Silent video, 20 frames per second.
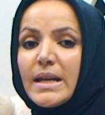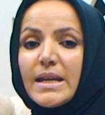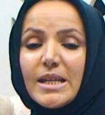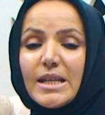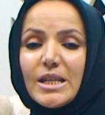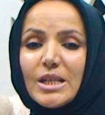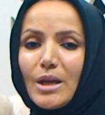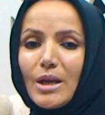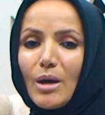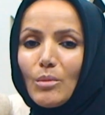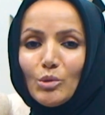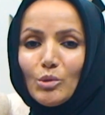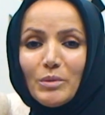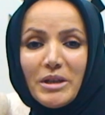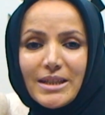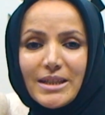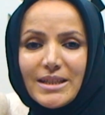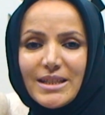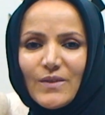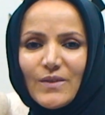İstanbul
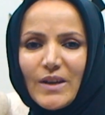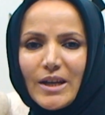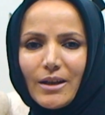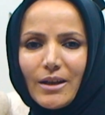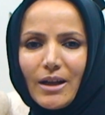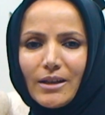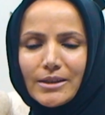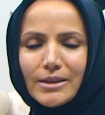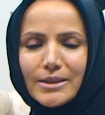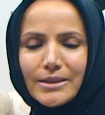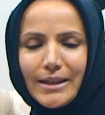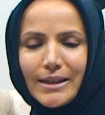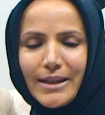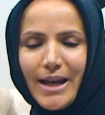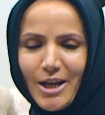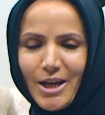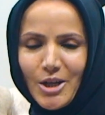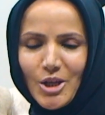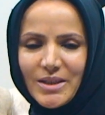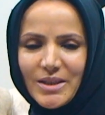Medya TV ekranlarından
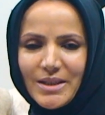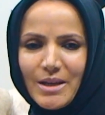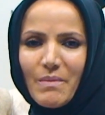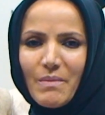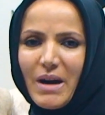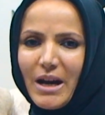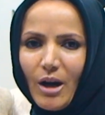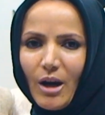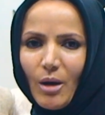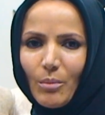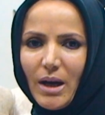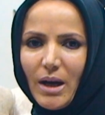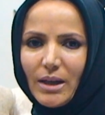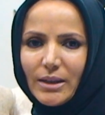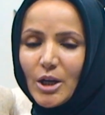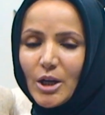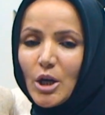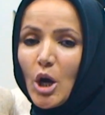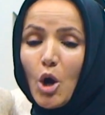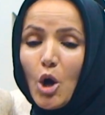herkese
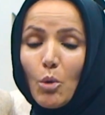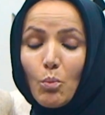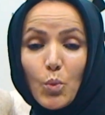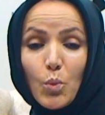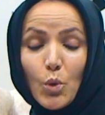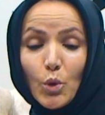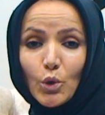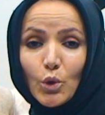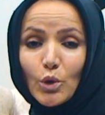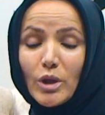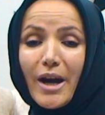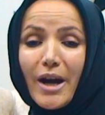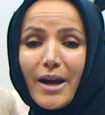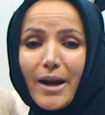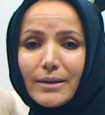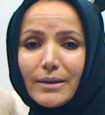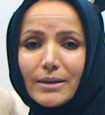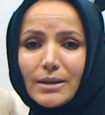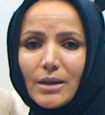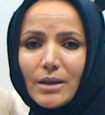merhabalar. Bugün
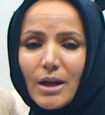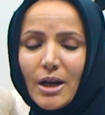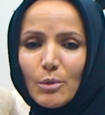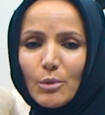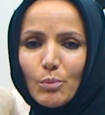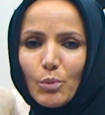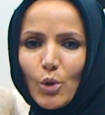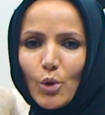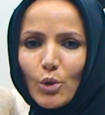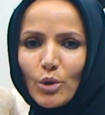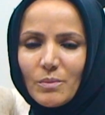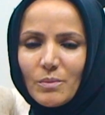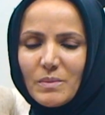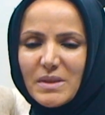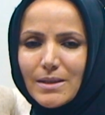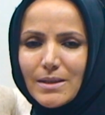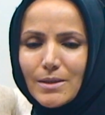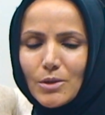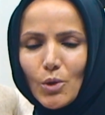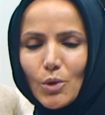Hayata Dair
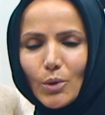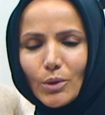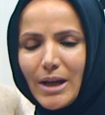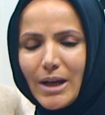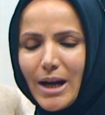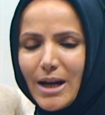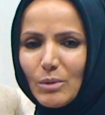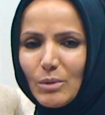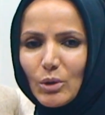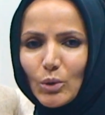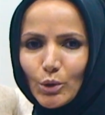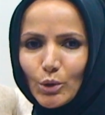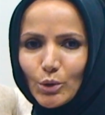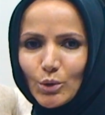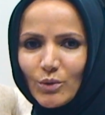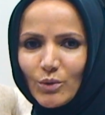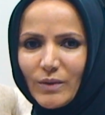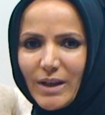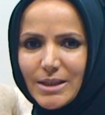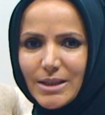programımızın çok değerli bir
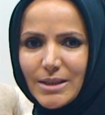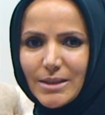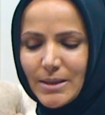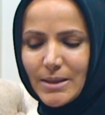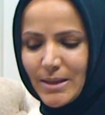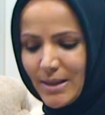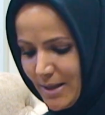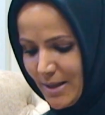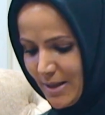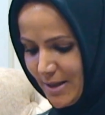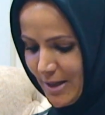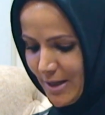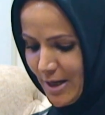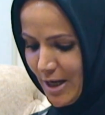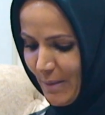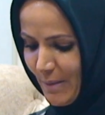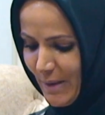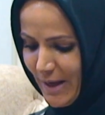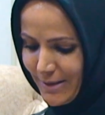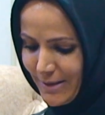konuğu var.
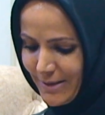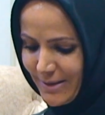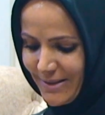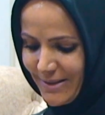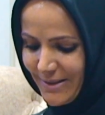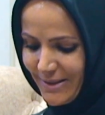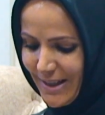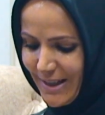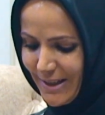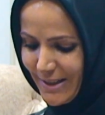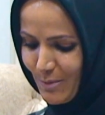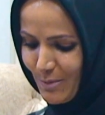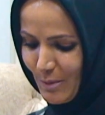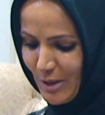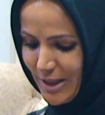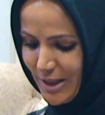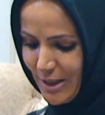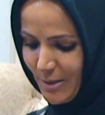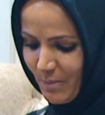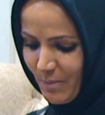Hemen takdim
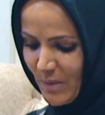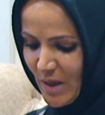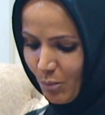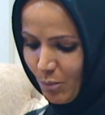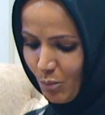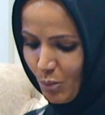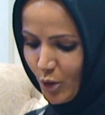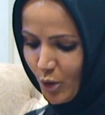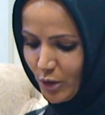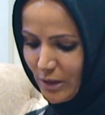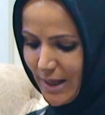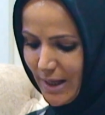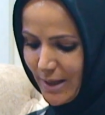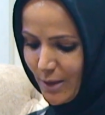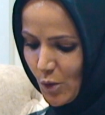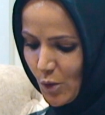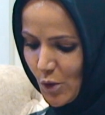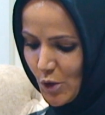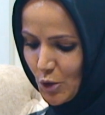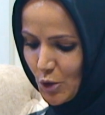edelim. Model,
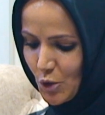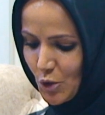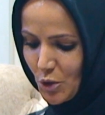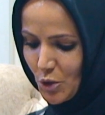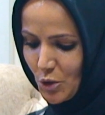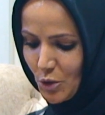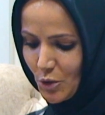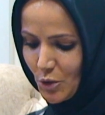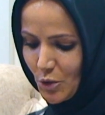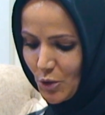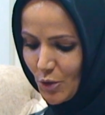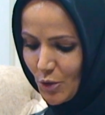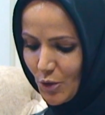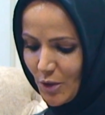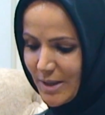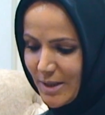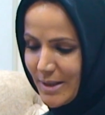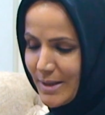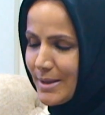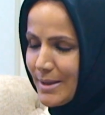oyuncu, sunucu
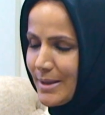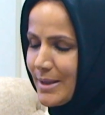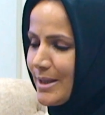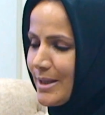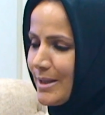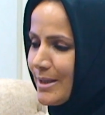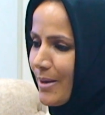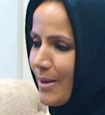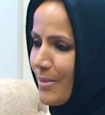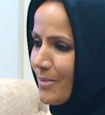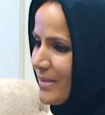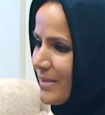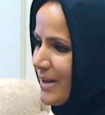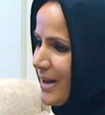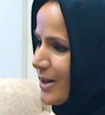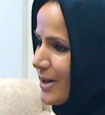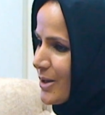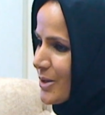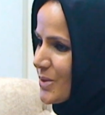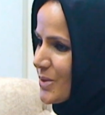Didem
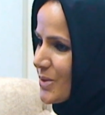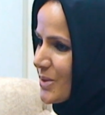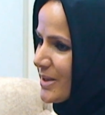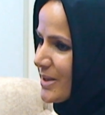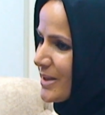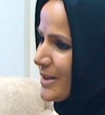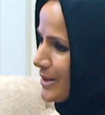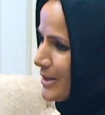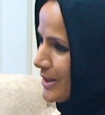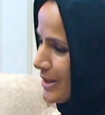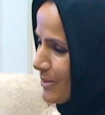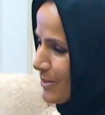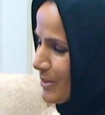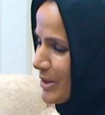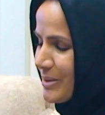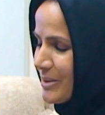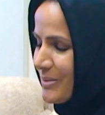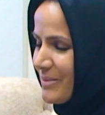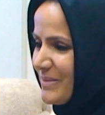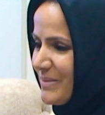Aksu. Didem
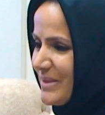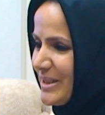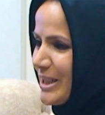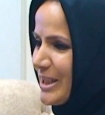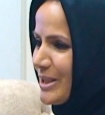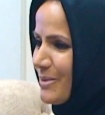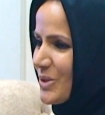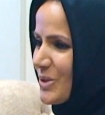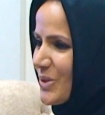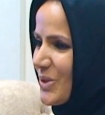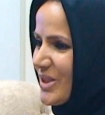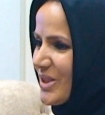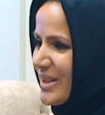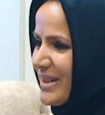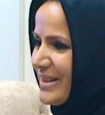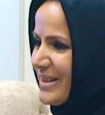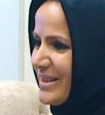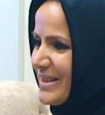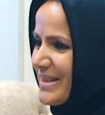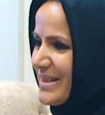Hanım, yayınımıza hoş
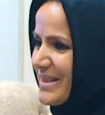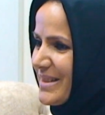geldiniz.